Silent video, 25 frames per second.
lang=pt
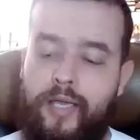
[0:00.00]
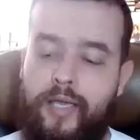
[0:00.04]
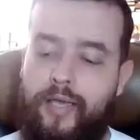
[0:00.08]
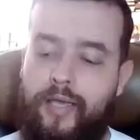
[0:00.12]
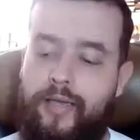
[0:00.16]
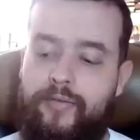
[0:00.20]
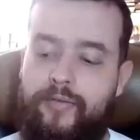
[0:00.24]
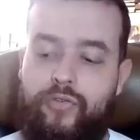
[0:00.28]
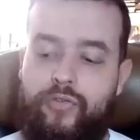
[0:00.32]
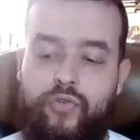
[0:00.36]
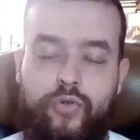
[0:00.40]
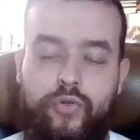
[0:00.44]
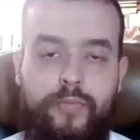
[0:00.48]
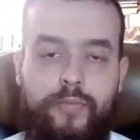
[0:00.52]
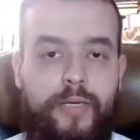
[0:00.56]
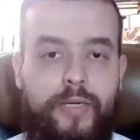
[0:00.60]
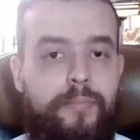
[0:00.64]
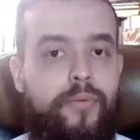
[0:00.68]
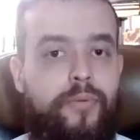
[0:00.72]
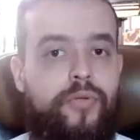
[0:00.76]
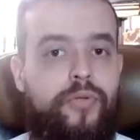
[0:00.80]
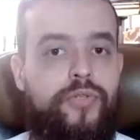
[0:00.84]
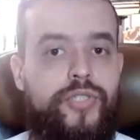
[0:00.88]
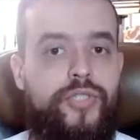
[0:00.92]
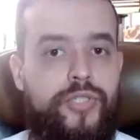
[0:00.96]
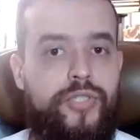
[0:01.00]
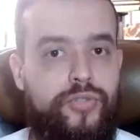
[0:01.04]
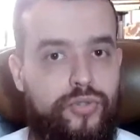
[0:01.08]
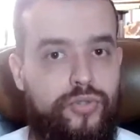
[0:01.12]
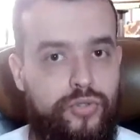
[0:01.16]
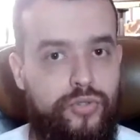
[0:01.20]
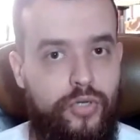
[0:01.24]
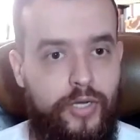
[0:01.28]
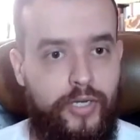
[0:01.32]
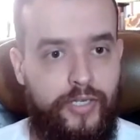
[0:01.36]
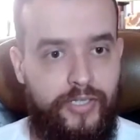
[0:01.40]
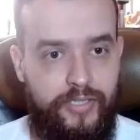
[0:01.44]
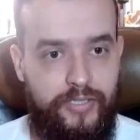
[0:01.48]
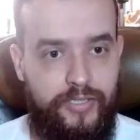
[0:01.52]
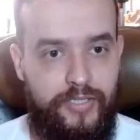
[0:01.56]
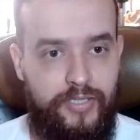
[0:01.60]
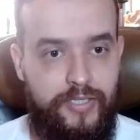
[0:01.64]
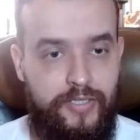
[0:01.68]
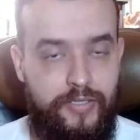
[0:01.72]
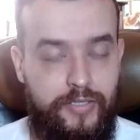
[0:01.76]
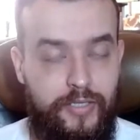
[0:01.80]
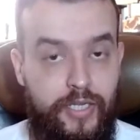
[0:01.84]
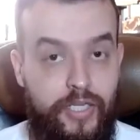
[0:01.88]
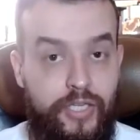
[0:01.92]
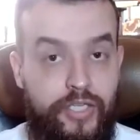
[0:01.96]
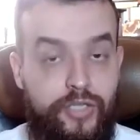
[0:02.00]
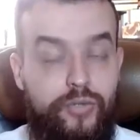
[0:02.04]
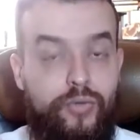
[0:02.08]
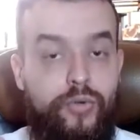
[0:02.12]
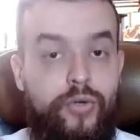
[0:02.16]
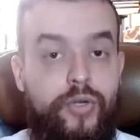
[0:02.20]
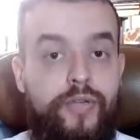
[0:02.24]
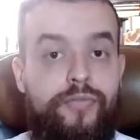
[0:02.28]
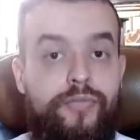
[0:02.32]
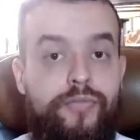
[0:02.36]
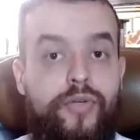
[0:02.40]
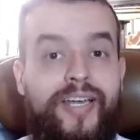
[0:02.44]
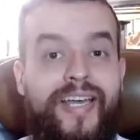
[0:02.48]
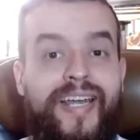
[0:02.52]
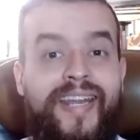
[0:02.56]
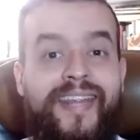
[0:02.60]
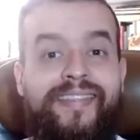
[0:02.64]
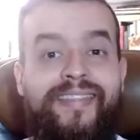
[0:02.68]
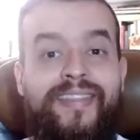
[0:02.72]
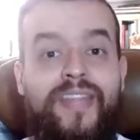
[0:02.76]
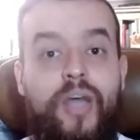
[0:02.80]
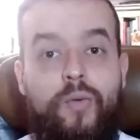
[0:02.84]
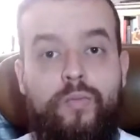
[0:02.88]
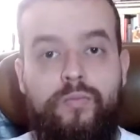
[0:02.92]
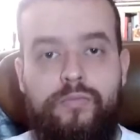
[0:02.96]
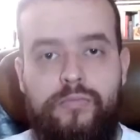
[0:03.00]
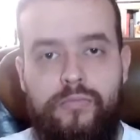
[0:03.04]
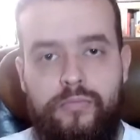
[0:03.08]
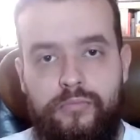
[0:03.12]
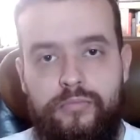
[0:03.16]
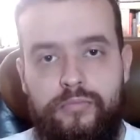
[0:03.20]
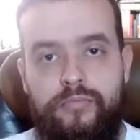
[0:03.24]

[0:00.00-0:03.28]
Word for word: é sobre a apologia de Sócrates, e o livro Critão,